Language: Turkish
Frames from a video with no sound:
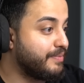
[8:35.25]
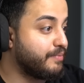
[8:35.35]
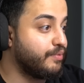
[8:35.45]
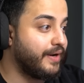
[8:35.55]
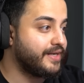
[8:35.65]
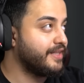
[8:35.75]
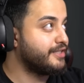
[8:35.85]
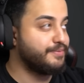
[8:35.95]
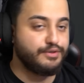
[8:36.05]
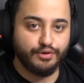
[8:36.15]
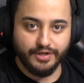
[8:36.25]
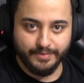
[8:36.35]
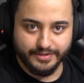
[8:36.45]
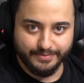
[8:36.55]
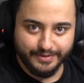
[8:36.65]
Bak bu markaların hiçbirini
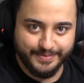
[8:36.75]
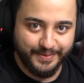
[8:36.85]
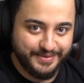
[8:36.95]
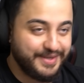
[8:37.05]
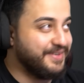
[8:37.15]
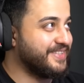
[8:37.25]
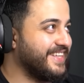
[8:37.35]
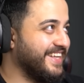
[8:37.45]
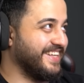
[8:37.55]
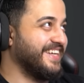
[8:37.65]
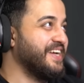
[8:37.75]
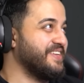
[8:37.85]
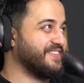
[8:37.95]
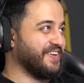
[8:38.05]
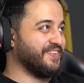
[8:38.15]
söyleyemezdim az sponsorunda.
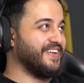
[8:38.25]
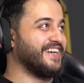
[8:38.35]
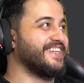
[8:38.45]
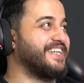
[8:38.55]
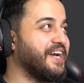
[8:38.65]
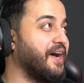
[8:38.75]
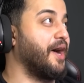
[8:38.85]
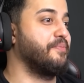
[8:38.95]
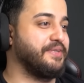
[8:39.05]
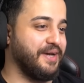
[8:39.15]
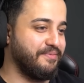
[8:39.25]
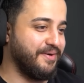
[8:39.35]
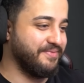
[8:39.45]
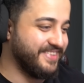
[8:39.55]
Yorumlarda şey abi tamam